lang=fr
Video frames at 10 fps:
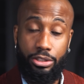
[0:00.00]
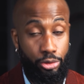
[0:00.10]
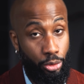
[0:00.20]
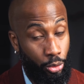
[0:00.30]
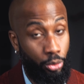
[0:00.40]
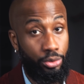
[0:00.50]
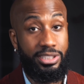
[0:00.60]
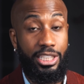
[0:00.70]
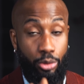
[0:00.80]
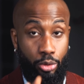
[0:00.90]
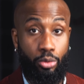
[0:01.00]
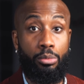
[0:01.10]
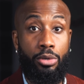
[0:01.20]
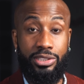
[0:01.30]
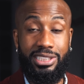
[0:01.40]
Je te conseille de
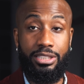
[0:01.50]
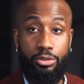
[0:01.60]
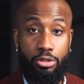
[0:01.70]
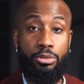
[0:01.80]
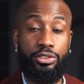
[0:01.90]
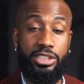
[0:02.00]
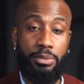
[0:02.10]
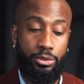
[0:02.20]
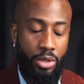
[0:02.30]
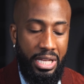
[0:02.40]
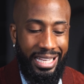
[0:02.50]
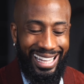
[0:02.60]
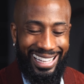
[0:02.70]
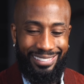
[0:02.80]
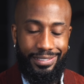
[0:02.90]
commencer, commencer pardon,
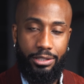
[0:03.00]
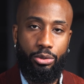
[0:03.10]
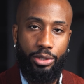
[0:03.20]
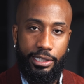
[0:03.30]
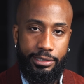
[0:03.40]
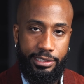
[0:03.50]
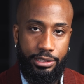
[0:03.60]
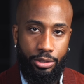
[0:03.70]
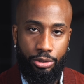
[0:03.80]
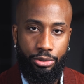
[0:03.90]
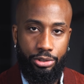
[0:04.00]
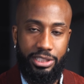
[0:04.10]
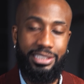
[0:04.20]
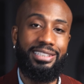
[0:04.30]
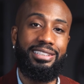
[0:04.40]
avec le rétinol de
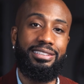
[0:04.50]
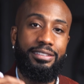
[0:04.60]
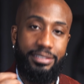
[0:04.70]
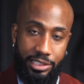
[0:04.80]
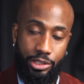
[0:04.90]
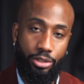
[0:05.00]
chez The